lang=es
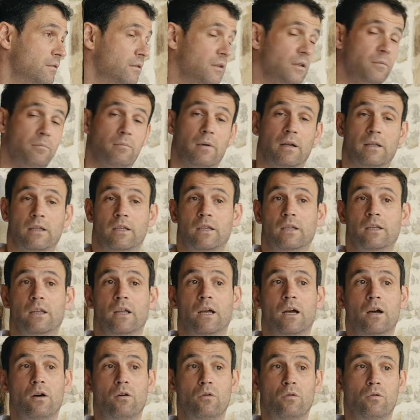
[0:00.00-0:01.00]
En
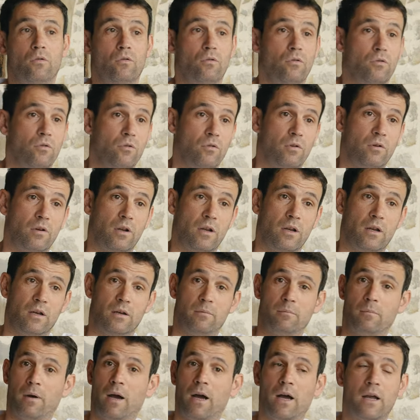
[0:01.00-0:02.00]
batida o en
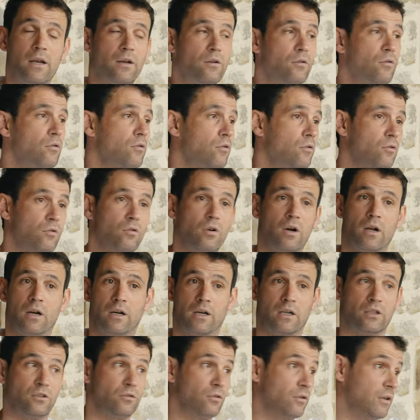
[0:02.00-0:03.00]
mano o
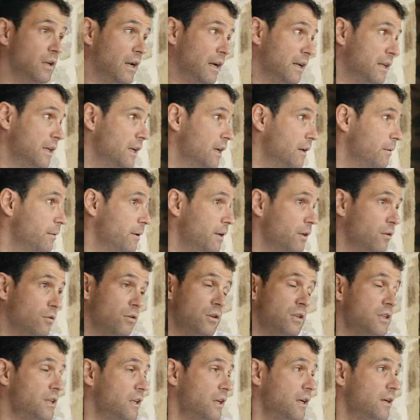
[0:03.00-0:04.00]
rastro de la nieve, lo
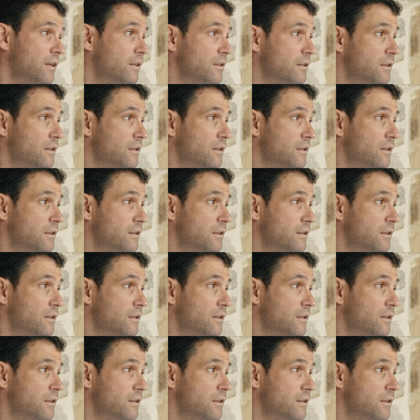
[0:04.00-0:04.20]
que sea.